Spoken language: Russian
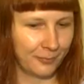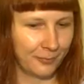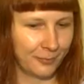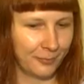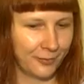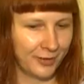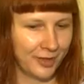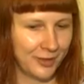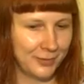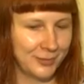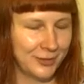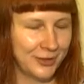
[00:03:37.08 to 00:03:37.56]

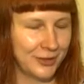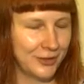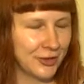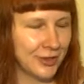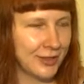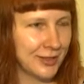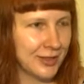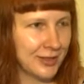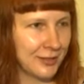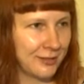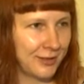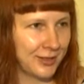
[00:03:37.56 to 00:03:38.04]
Вся моя
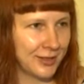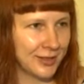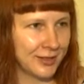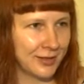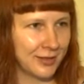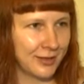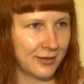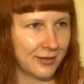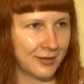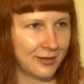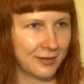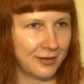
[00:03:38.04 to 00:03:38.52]
жизнь
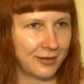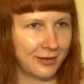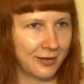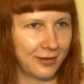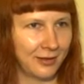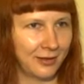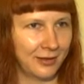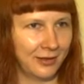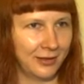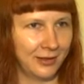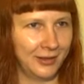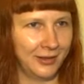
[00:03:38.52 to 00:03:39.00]
связана
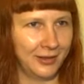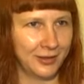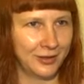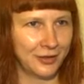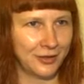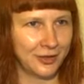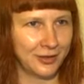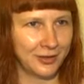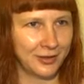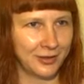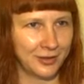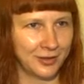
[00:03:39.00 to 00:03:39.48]
так или
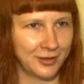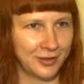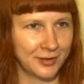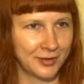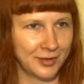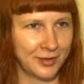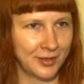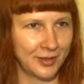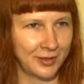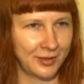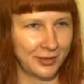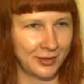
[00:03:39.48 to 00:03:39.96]
иначе
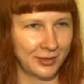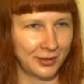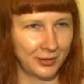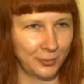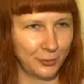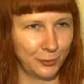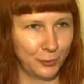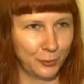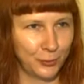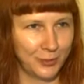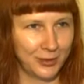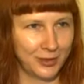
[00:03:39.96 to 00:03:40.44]
с
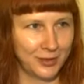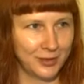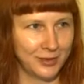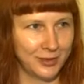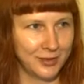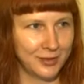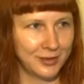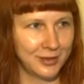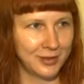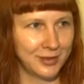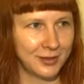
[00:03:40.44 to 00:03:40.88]
литературой и с